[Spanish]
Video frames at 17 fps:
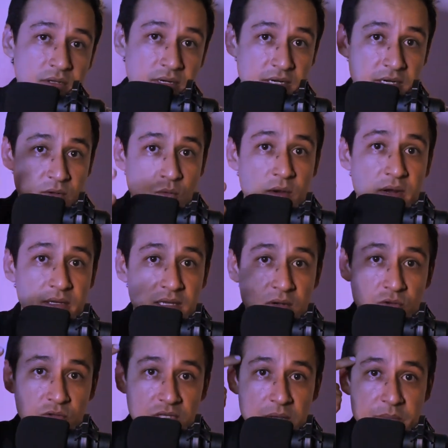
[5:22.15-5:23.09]

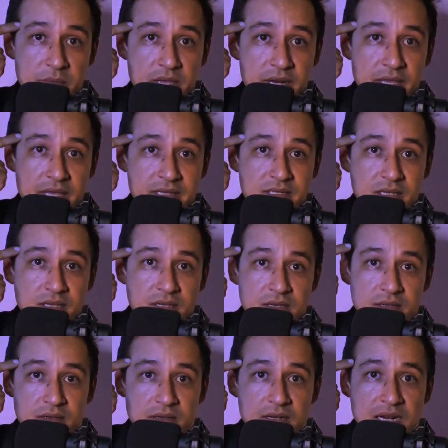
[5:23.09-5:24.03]
recuérdalo, también es
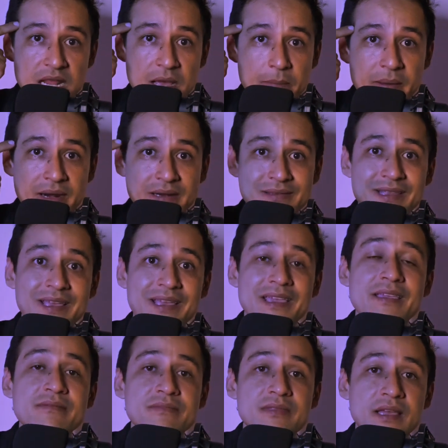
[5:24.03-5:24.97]
la
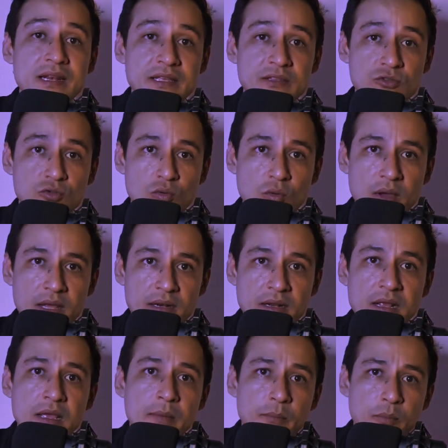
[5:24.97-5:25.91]
parte
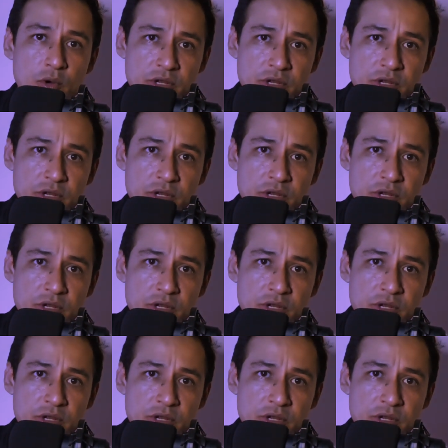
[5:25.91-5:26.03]
intelectual.